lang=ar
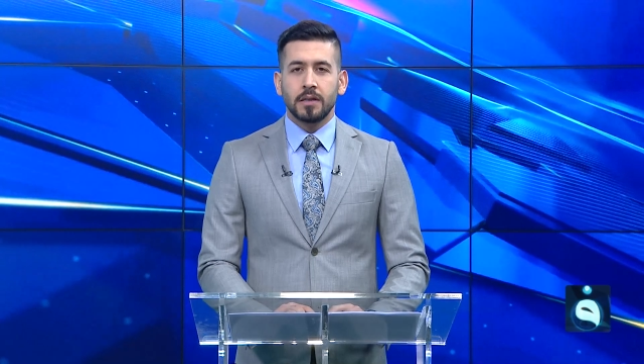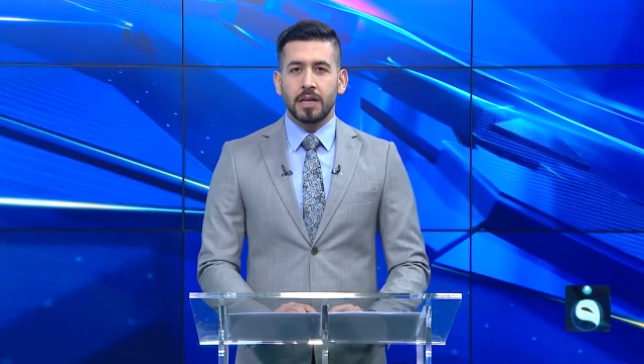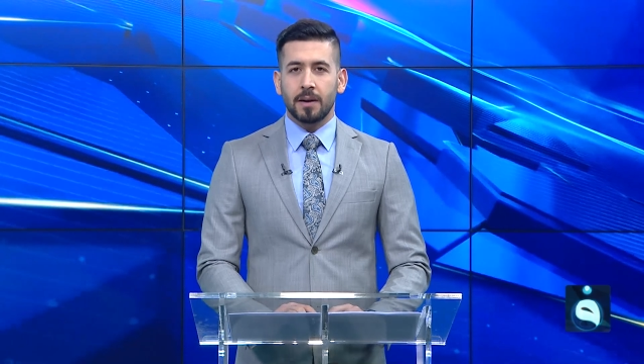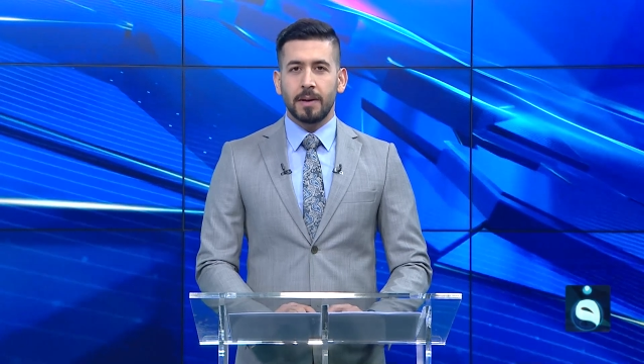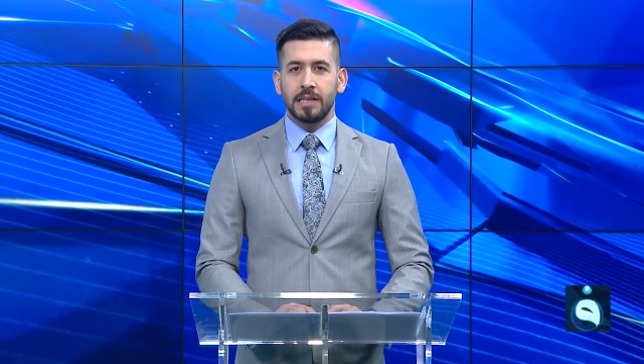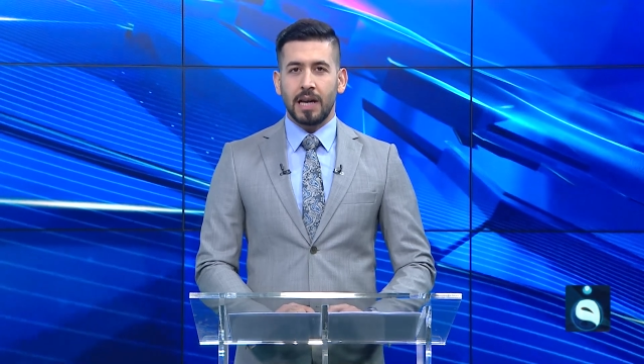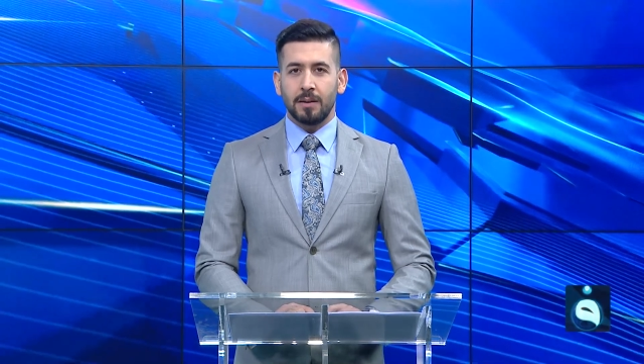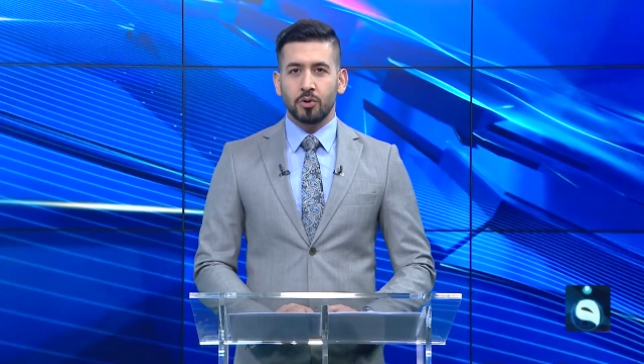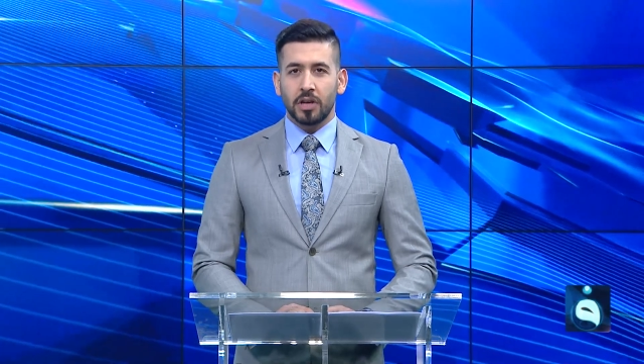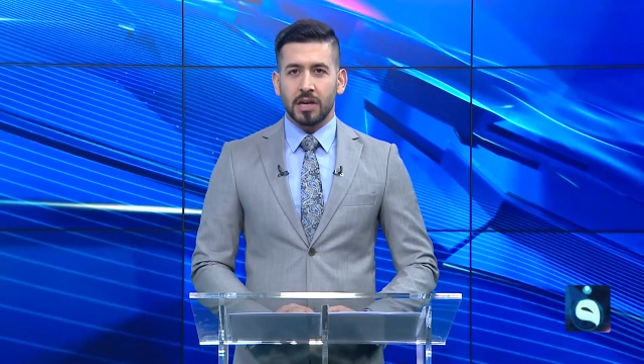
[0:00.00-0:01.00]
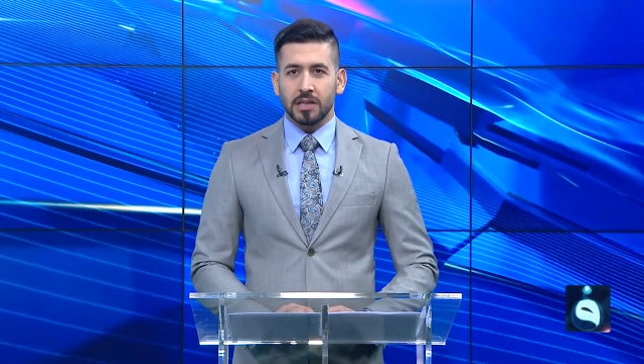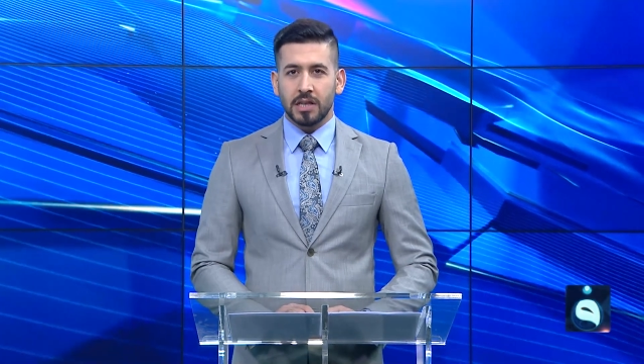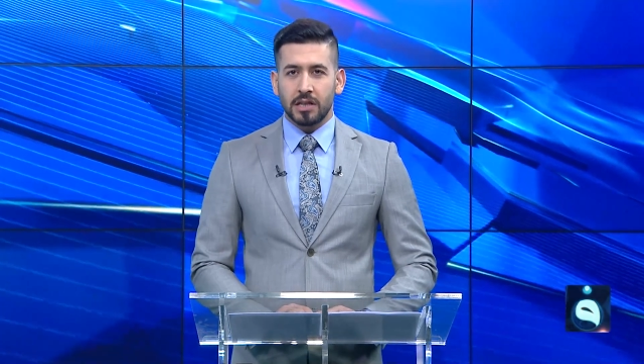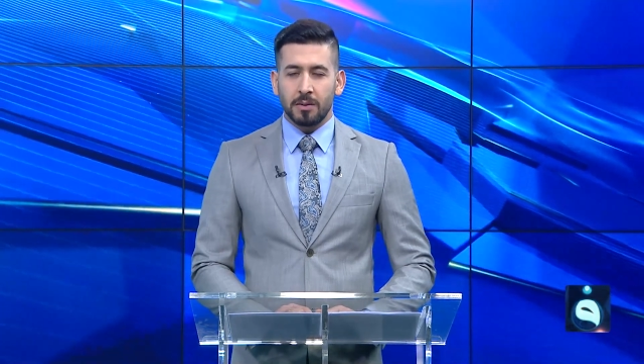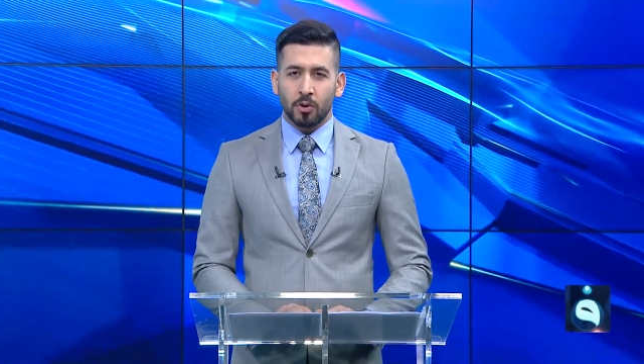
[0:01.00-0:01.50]
استقبل زعيم التيار
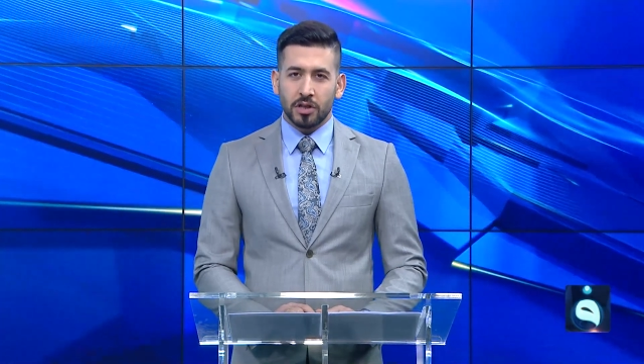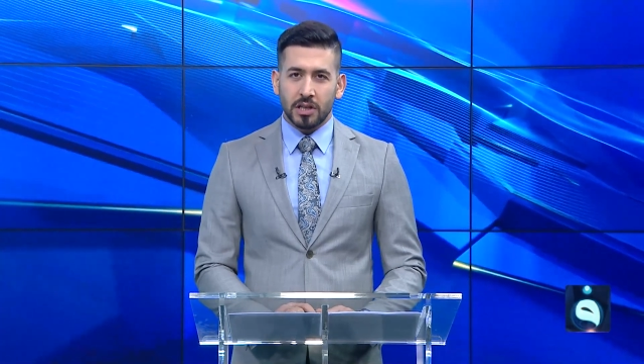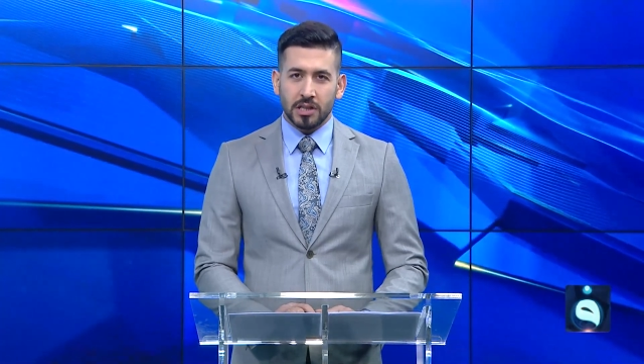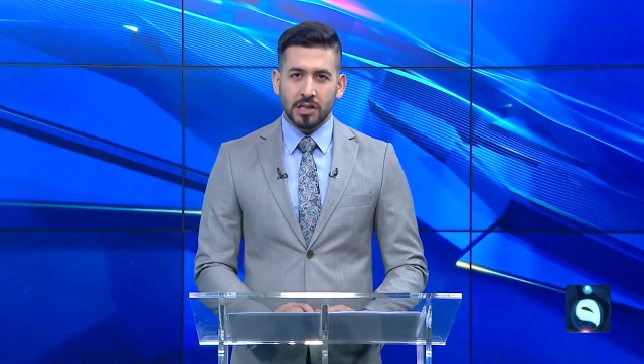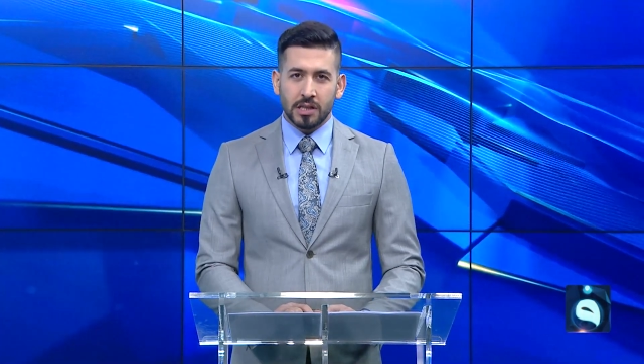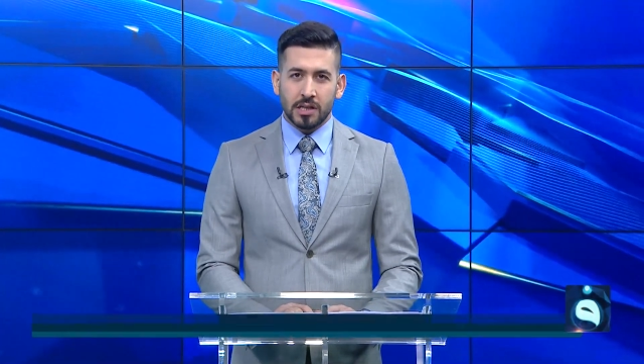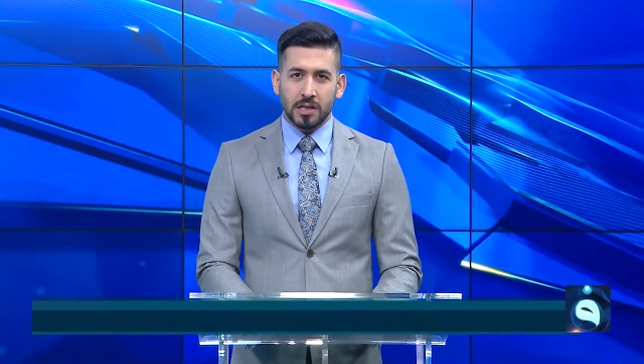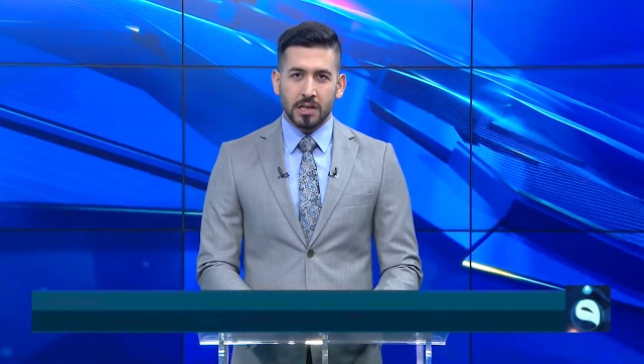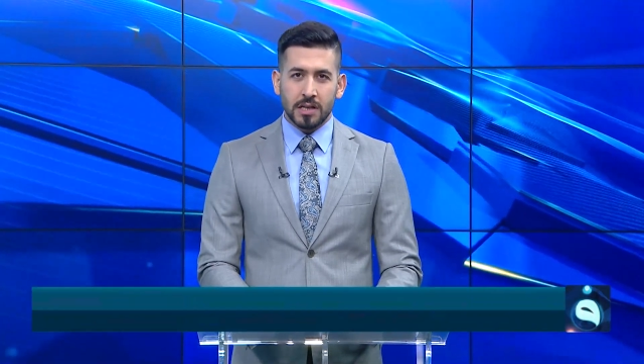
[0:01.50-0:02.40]
الصدري مقتدى الصدر